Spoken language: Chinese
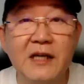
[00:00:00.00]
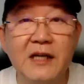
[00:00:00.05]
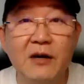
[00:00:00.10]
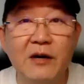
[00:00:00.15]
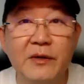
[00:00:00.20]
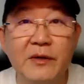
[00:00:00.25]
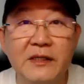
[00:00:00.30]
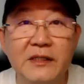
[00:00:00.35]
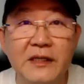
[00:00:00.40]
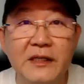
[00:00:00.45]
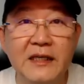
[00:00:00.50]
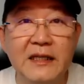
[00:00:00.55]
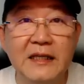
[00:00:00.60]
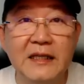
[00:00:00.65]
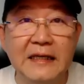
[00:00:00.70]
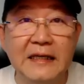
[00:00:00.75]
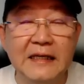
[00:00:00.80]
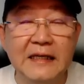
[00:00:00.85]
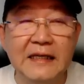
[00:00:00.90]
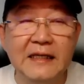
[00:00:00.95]
价位是一
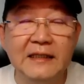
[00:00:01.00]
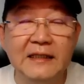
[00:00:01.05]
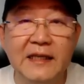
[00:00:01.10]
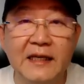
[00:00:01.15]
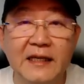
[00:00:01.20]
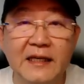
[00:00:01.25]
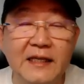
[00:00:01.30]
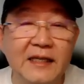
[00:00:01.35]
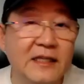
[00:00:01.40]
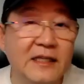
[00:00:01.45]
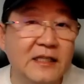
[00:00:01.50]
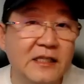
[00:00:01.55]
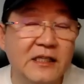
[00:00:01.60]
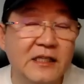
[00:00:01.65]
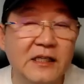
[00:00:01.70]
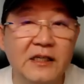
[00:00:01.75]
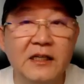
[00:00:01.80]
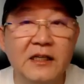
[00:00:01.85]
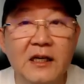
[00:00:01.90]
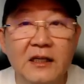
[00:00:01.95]
零一点一七。